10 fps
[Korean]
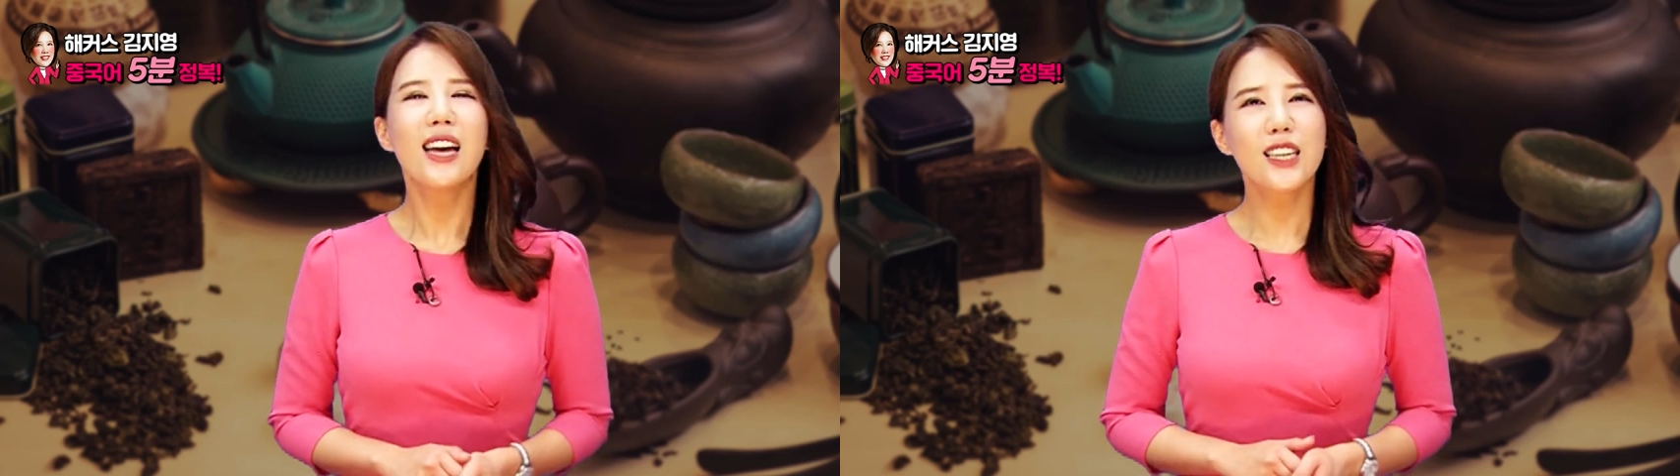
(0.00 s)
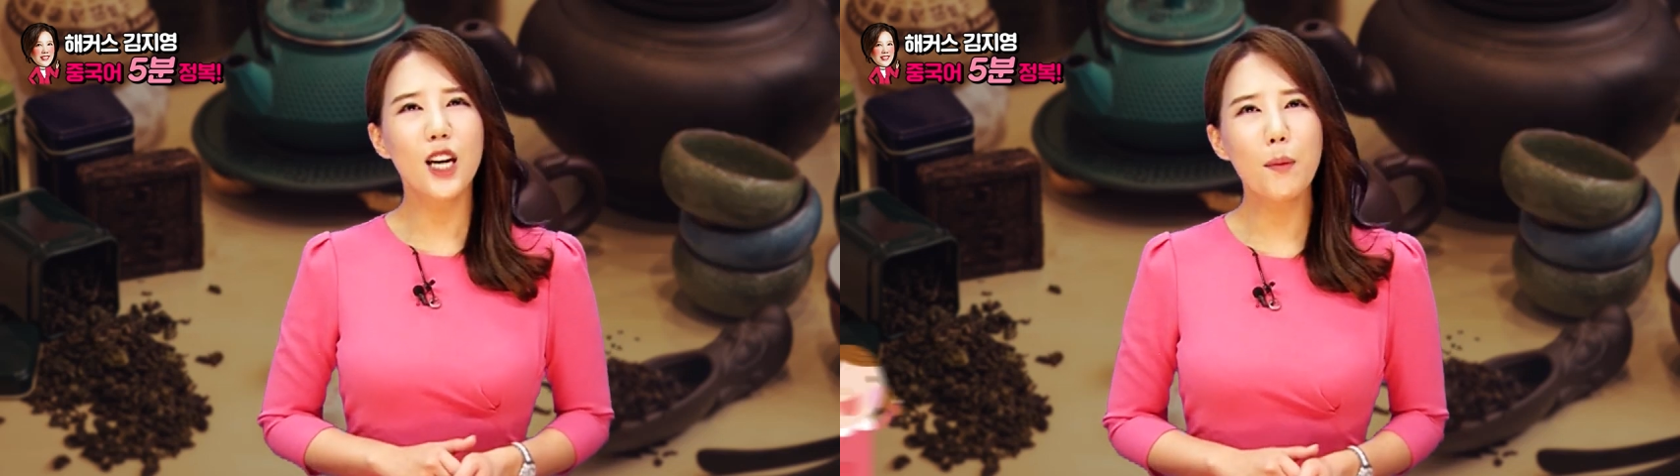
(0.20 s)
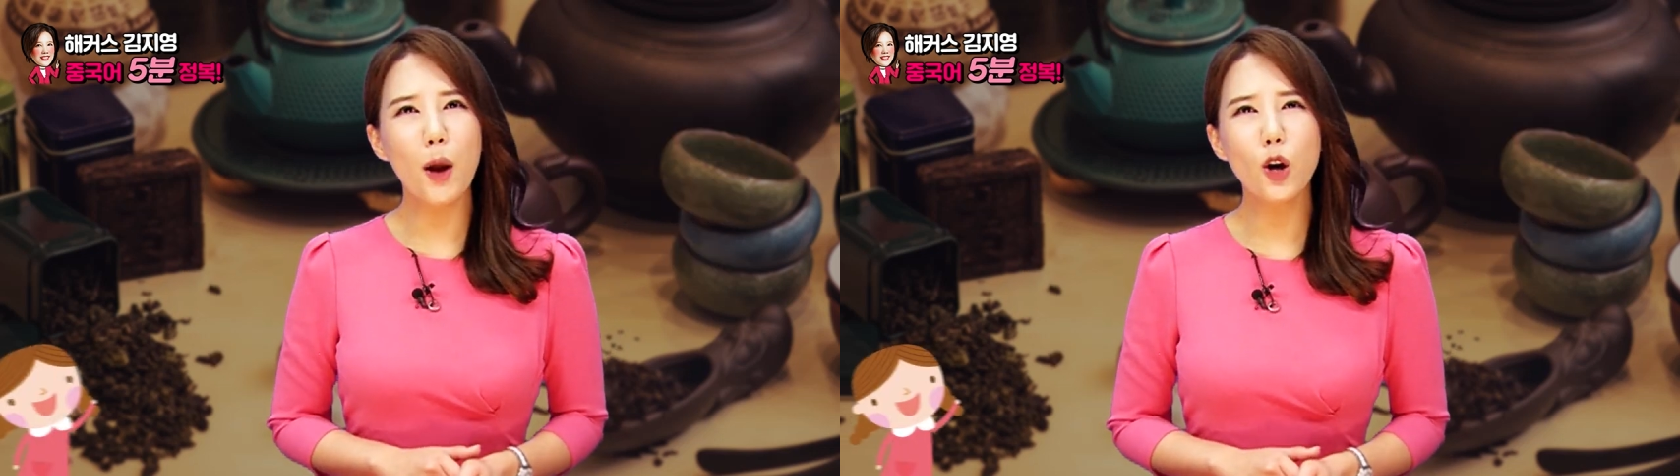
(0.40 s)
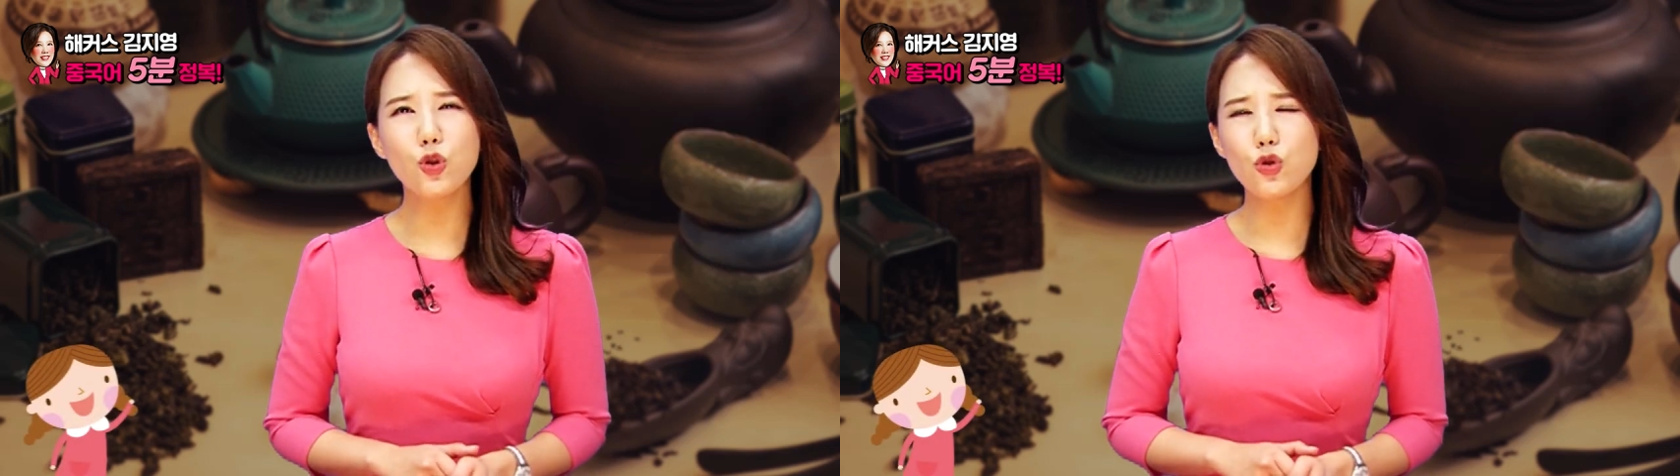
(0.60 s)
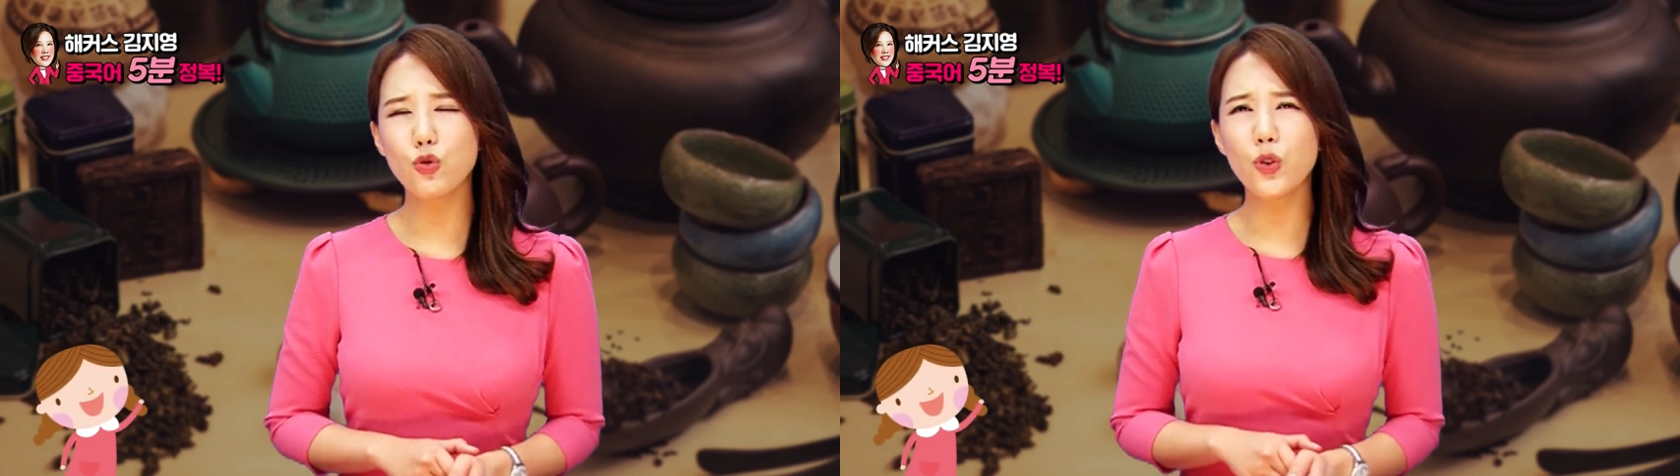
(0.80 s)
그러면
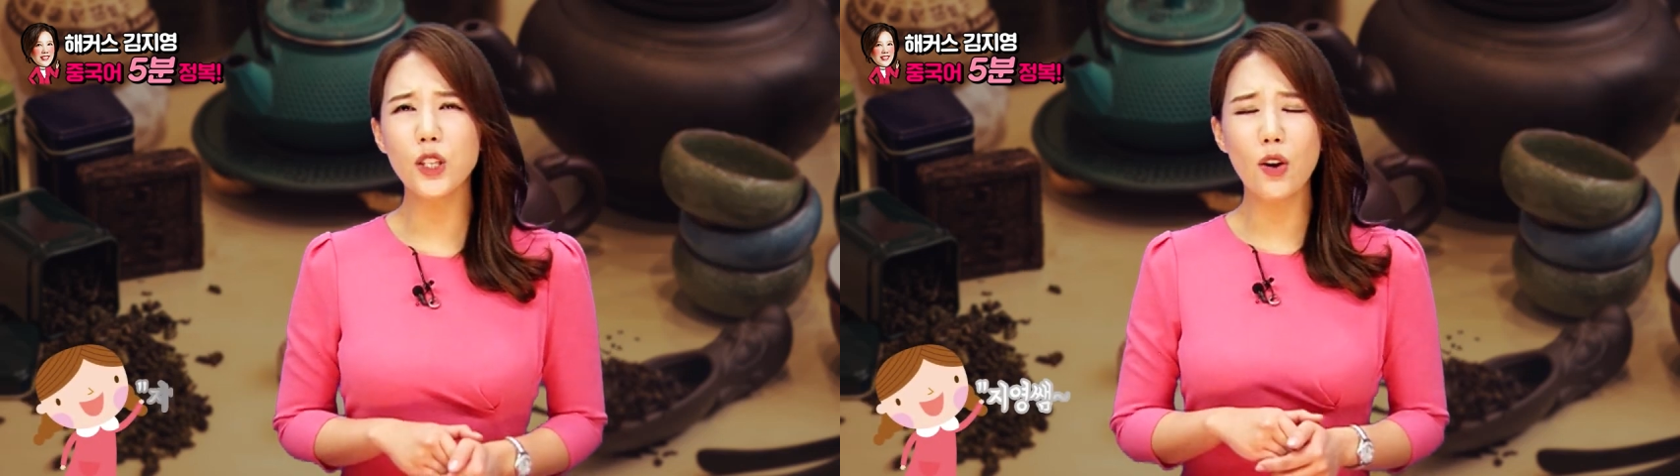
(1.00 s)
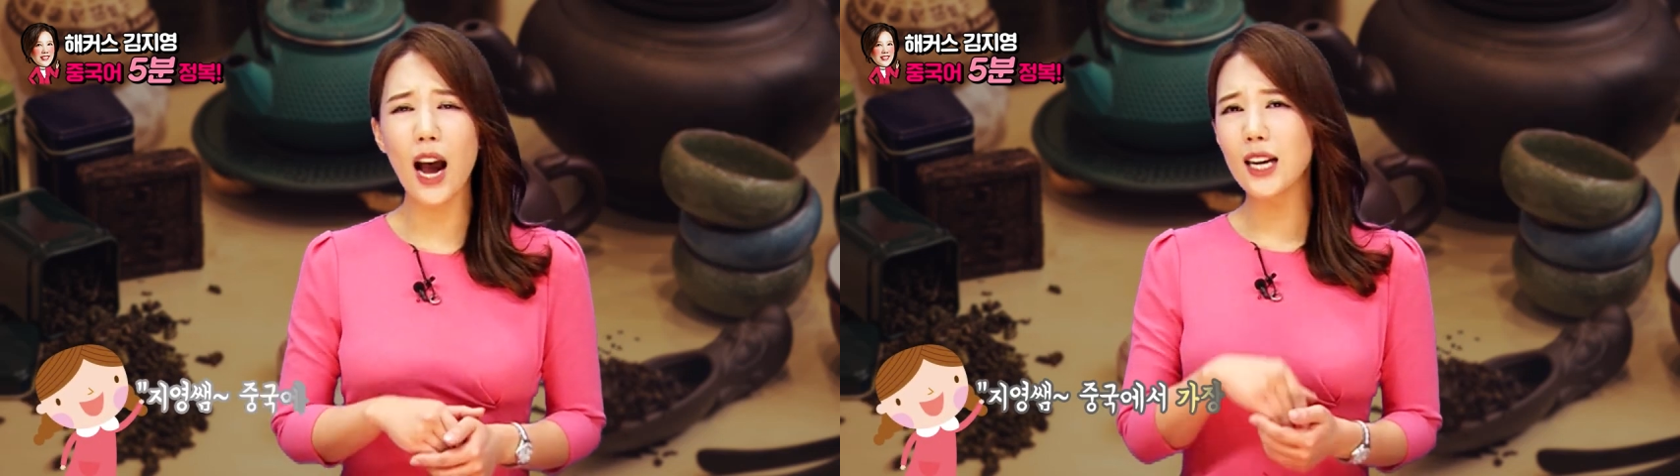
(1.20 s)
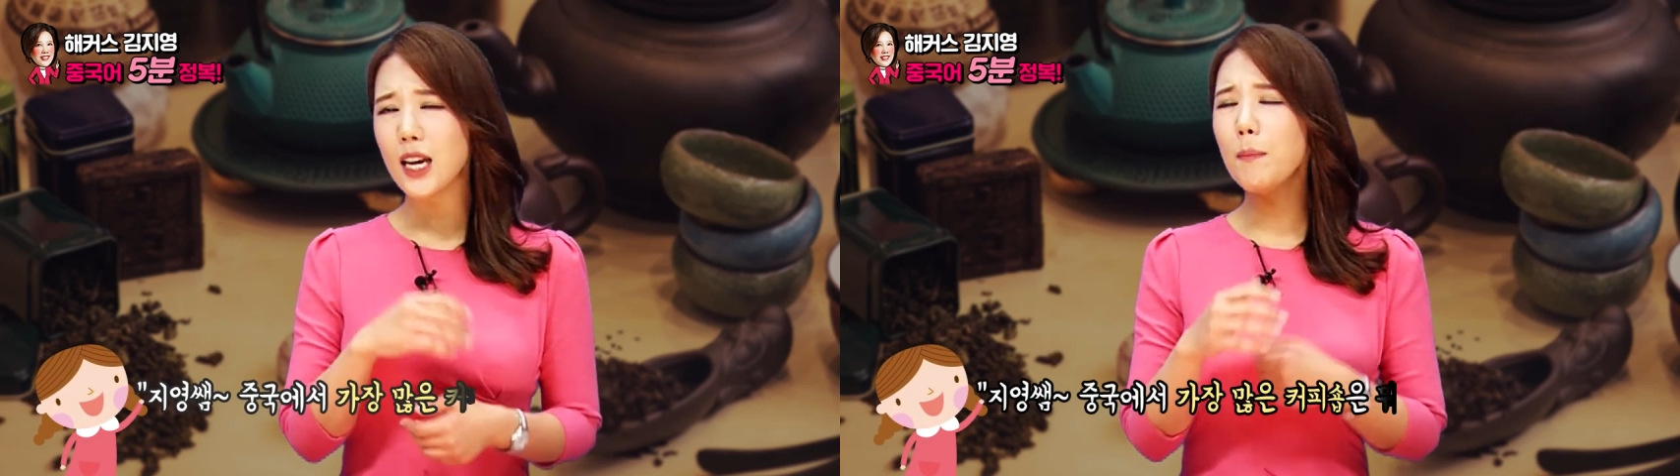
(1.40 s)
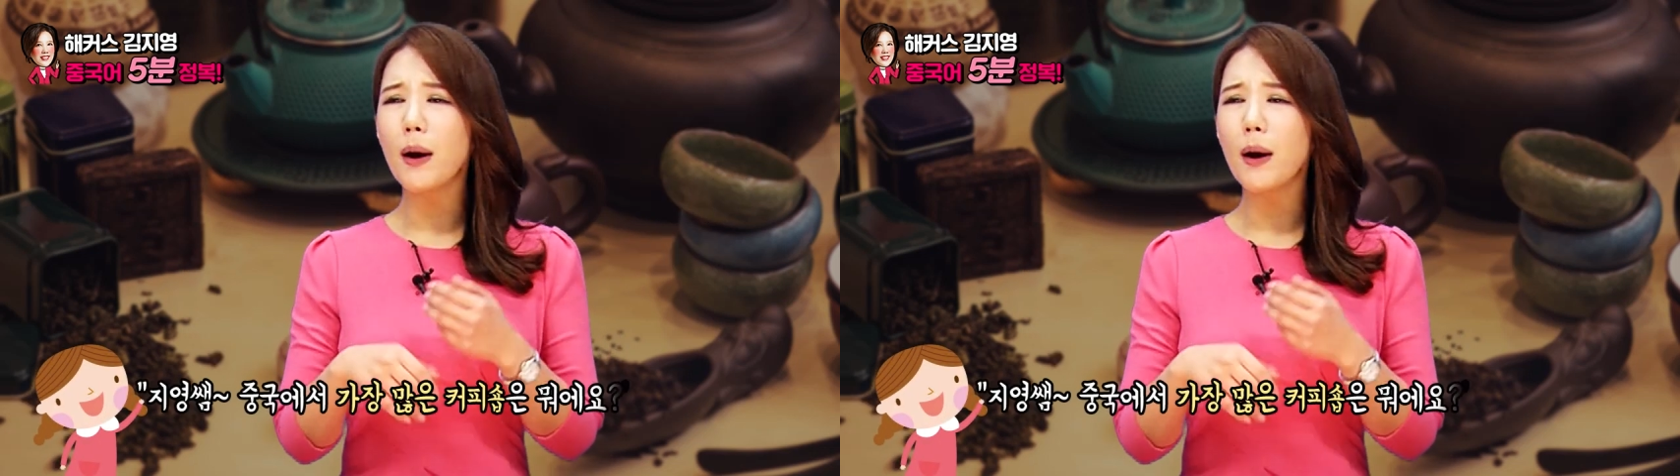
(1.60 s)
중국에서 가장